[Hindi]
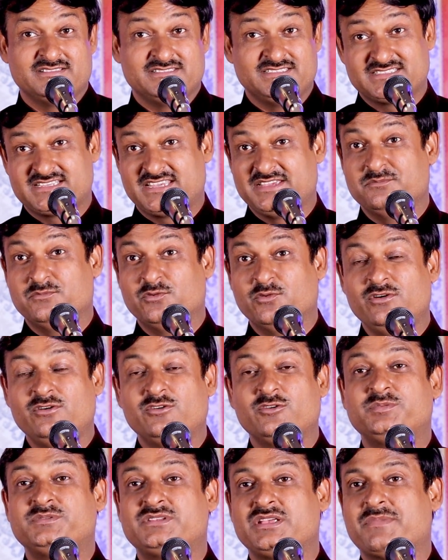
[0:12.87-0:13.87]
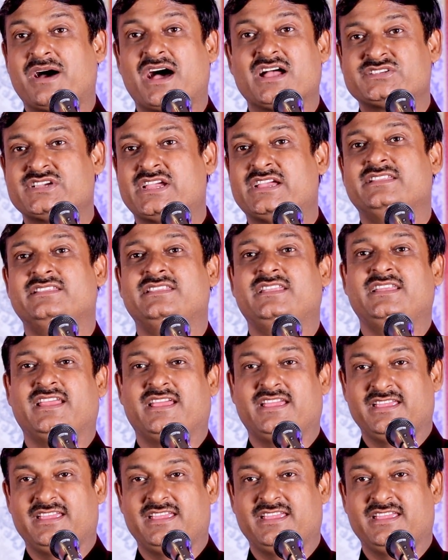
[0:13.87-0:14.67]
जिसकी मूल रूप से भाषा हिंदी